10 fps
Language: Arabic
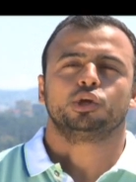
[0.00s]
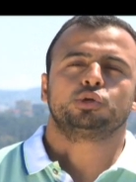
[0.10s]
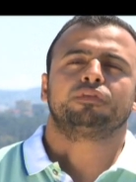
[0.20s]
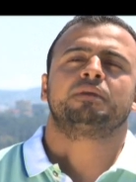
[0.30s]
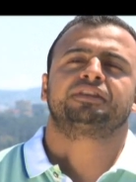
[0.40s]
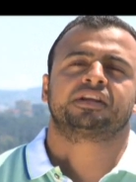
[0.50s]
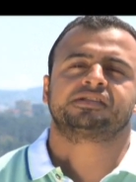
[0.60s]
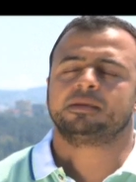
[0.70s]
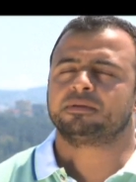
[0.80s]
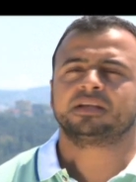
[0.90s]
شوف المطره
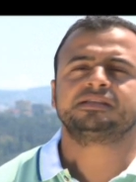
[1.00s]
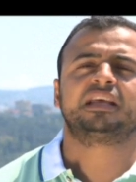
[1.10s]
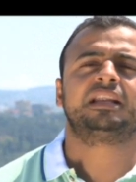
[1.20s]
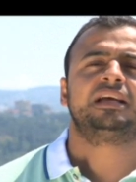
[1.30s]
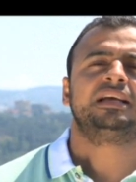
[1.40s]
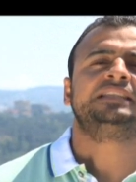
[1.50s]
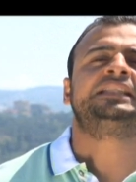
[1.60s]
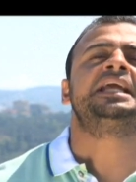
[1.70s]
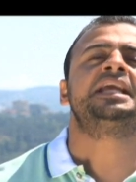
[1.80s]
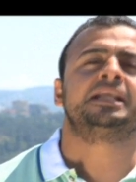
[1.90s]
ازاي بتنزل
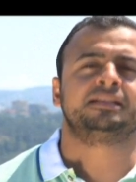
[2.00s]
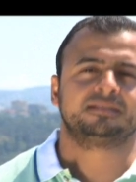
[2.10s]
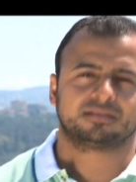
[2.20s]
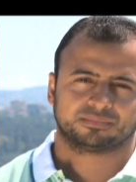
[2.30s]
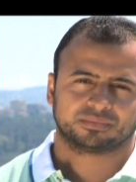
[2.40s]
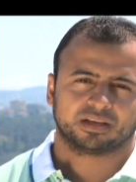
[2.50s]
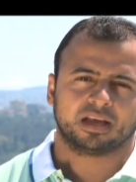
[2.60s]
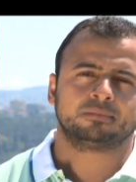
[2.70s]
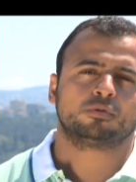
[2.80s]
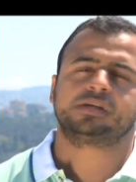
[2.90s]
تنجد
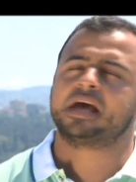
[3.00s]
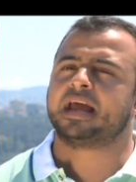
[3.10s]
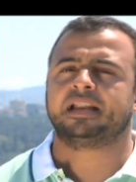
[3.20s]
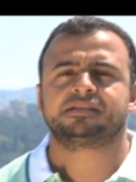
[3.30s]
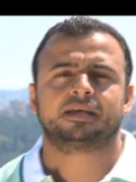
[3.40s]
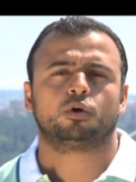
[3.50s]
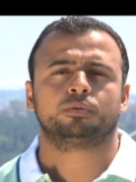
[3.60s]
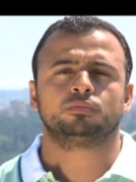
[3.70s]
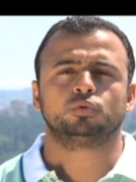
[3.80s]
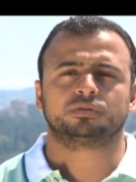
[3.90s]
المزارع اللي زرعه
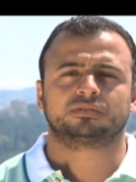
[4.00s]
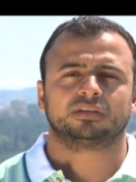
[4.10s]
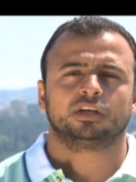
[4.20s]
بيموت